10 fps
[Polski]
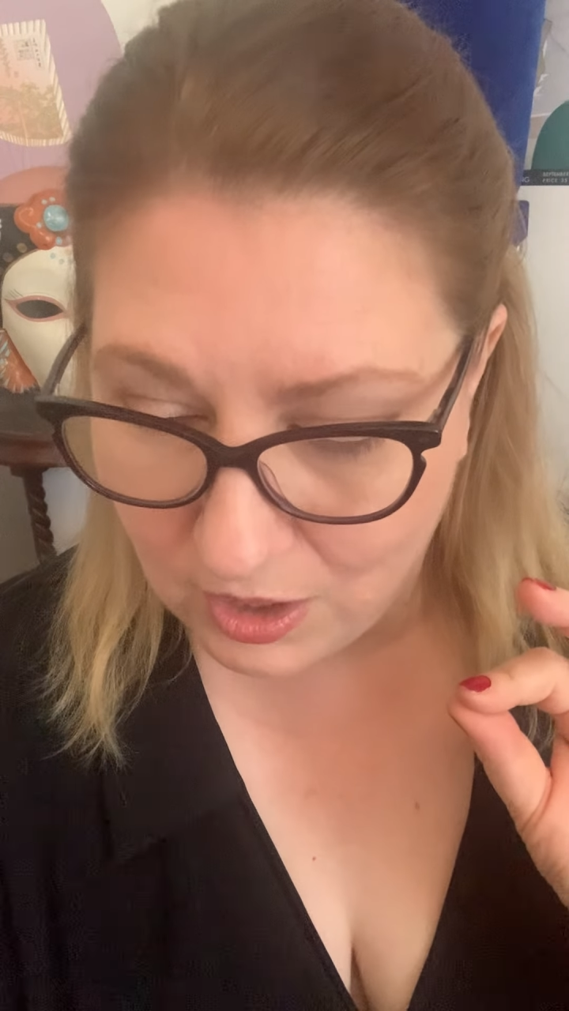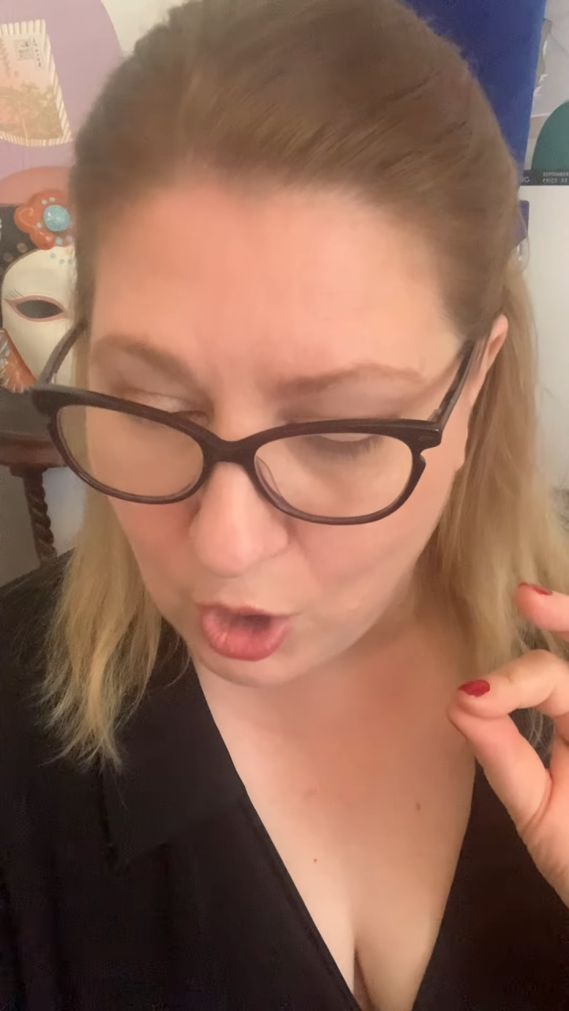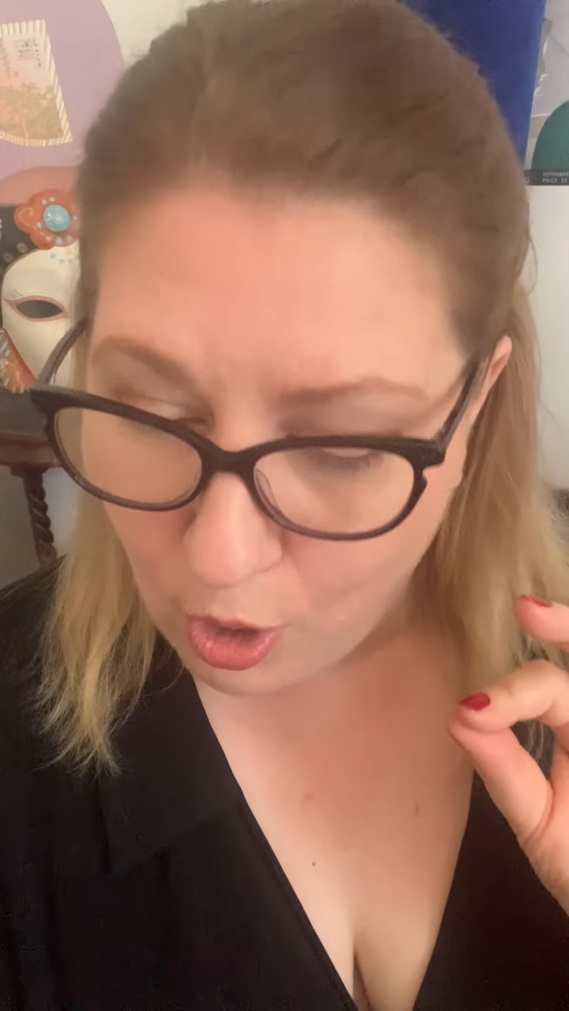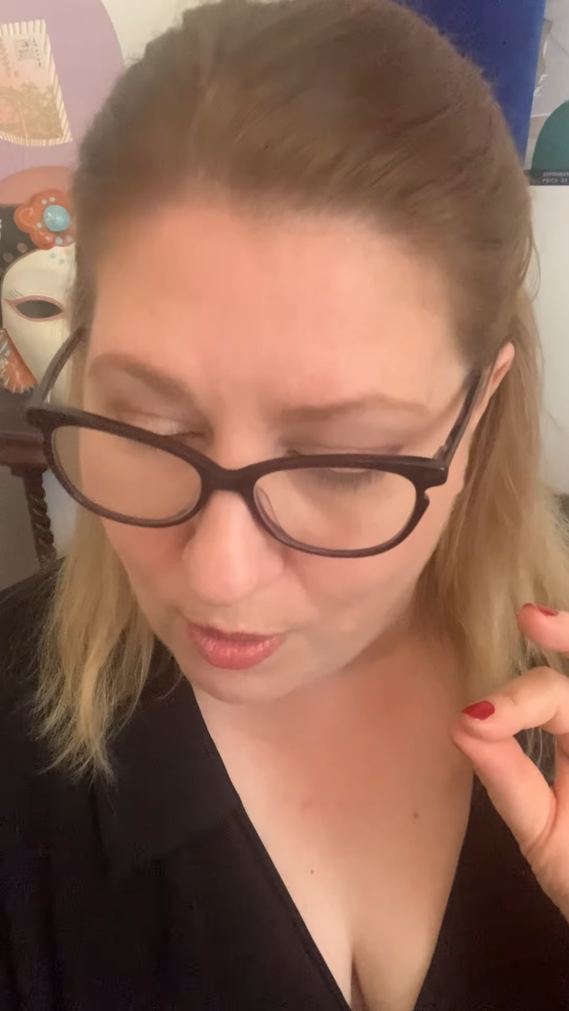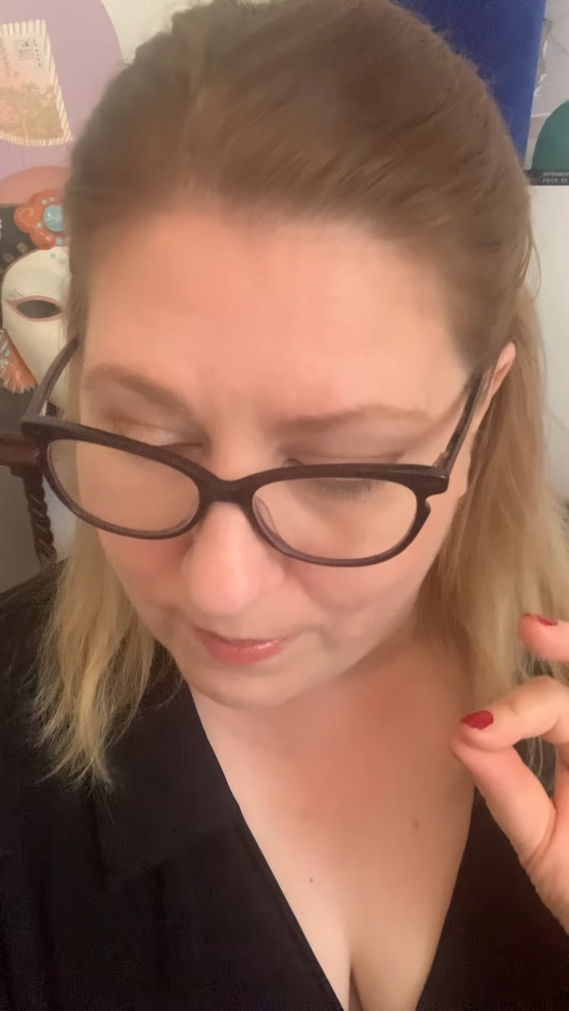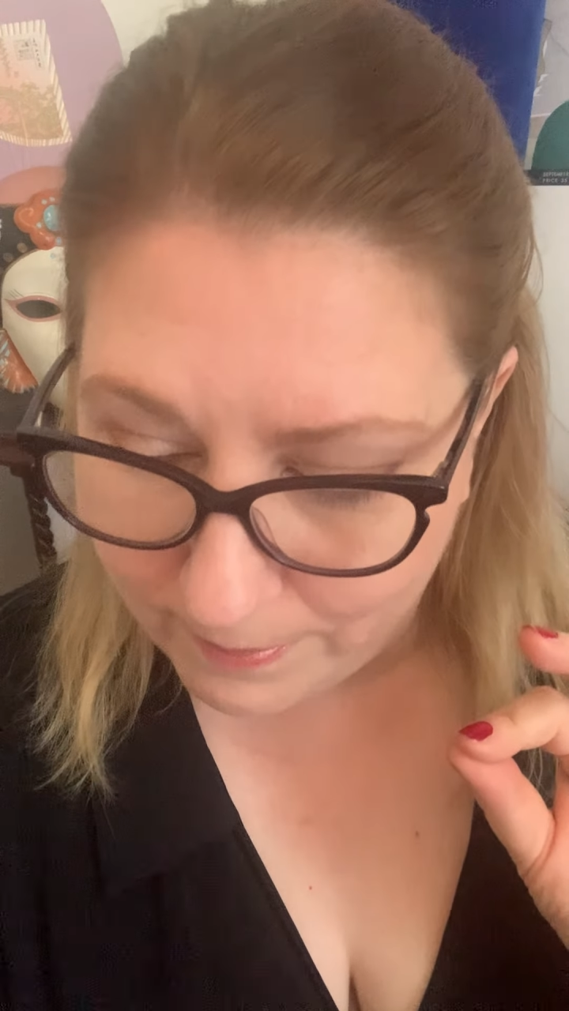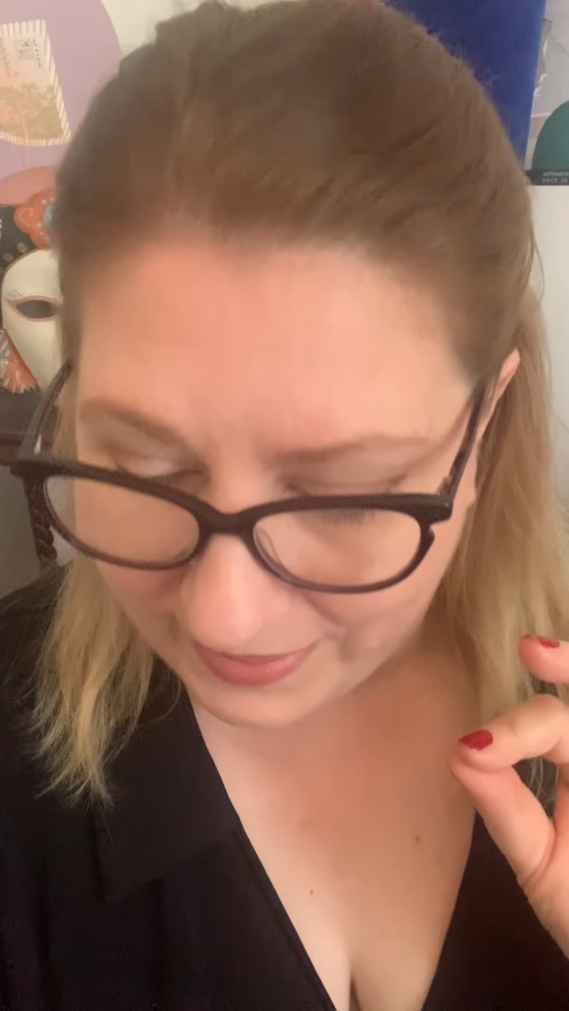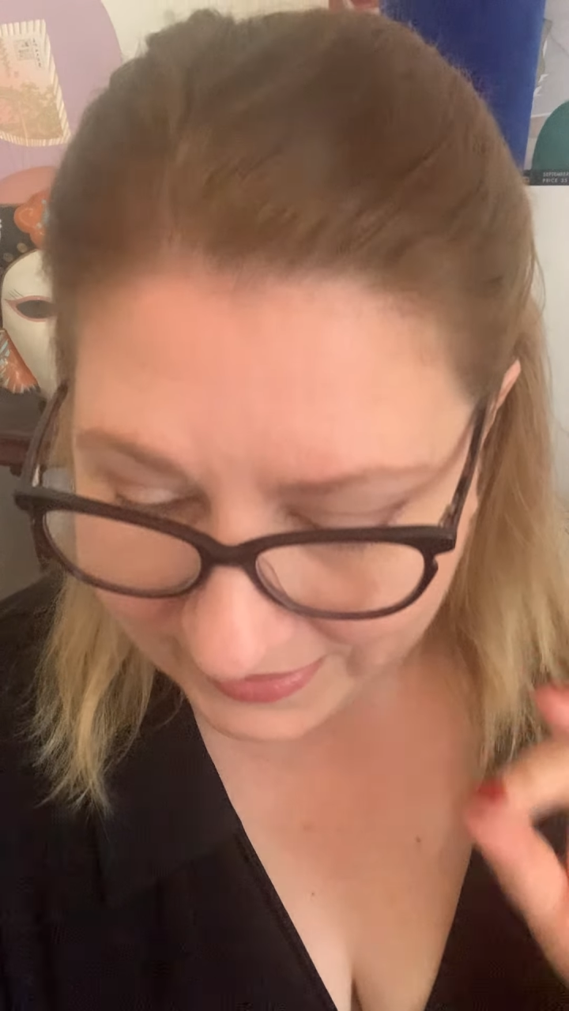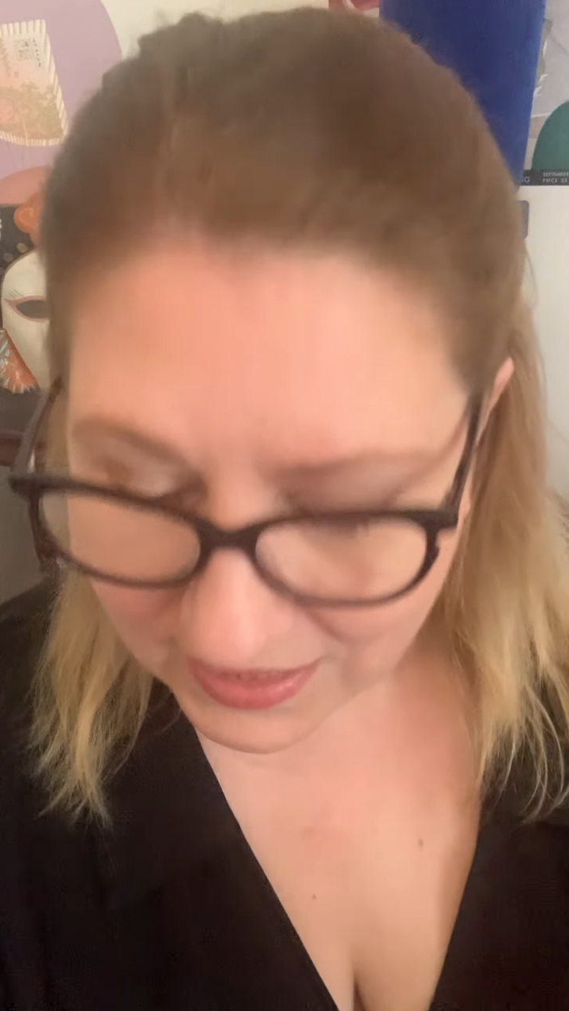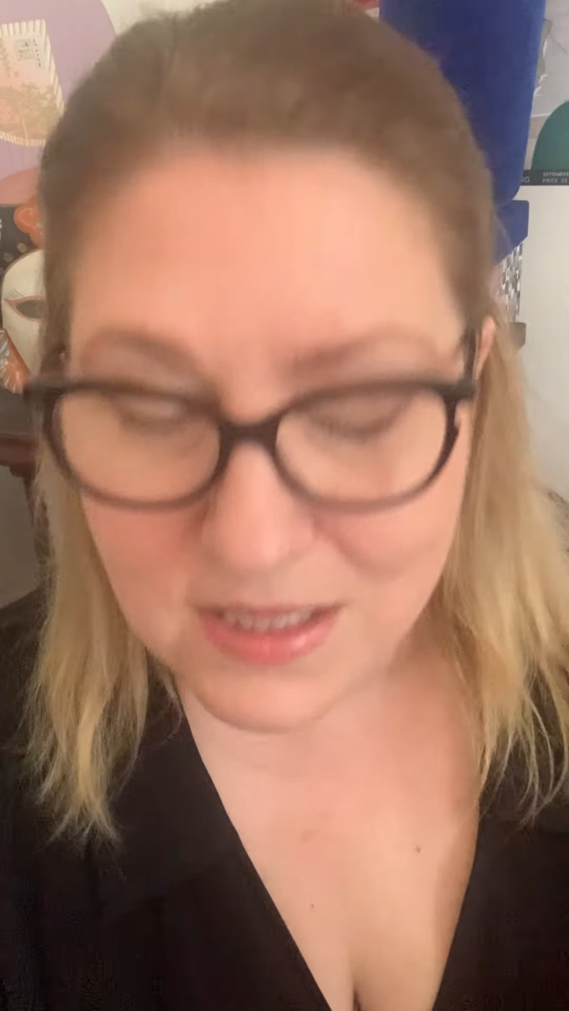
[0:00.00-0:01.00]
Lo
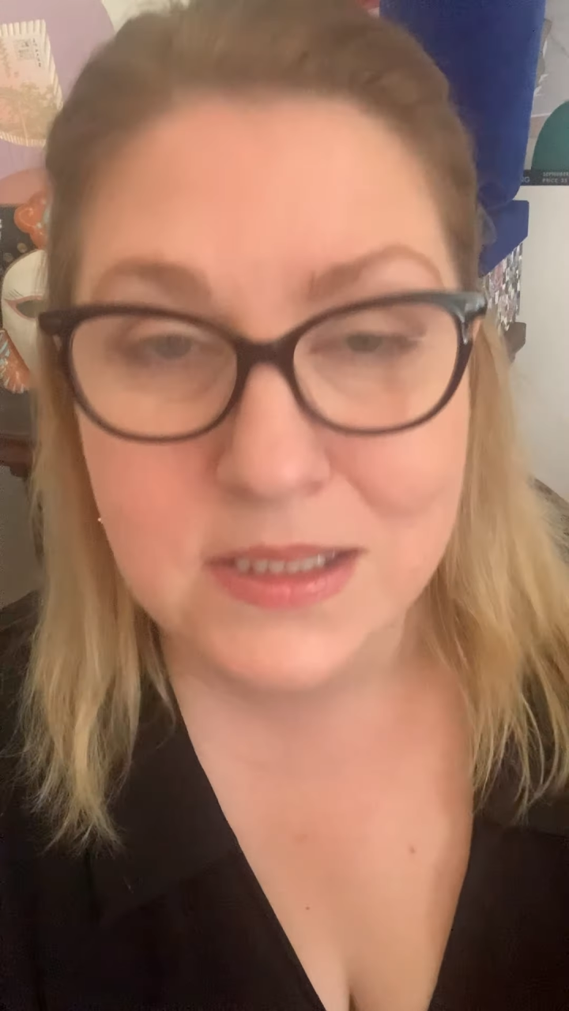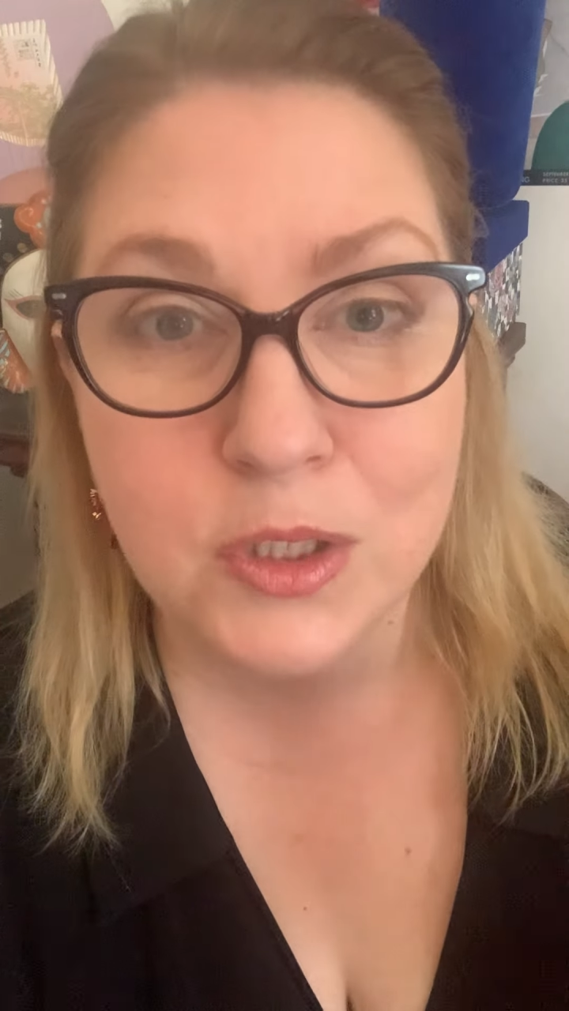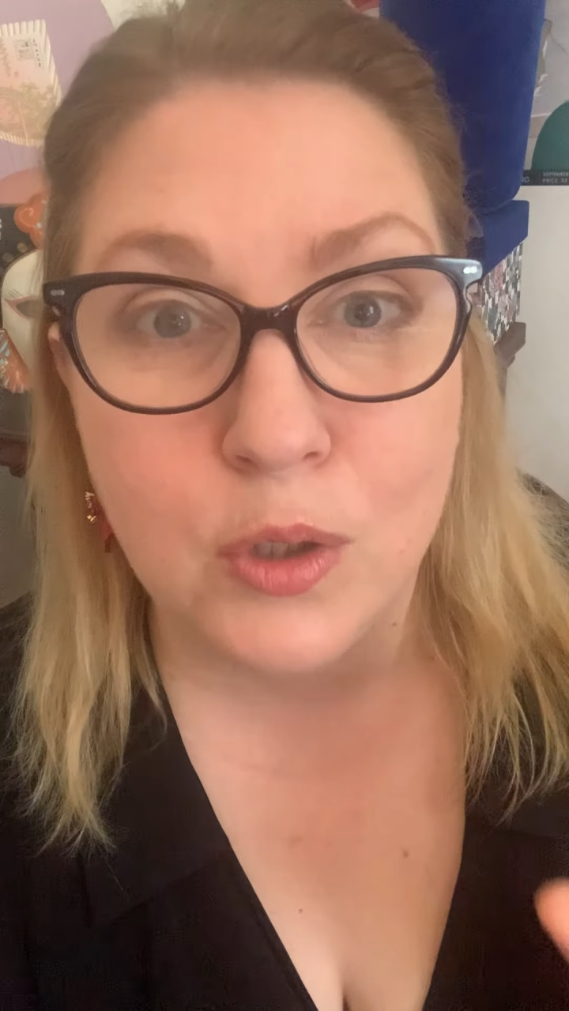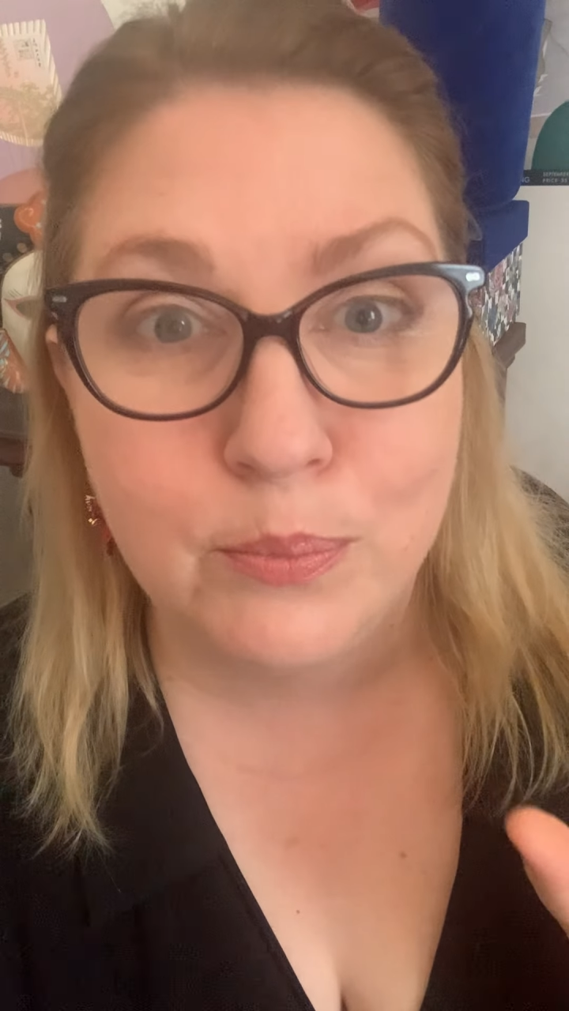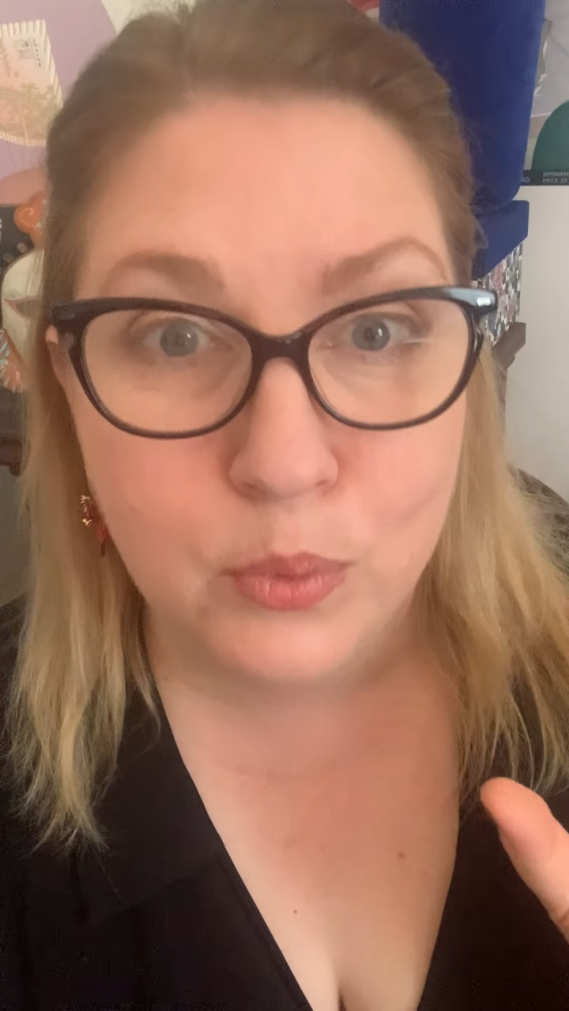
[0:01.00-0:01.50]
by Kenzo,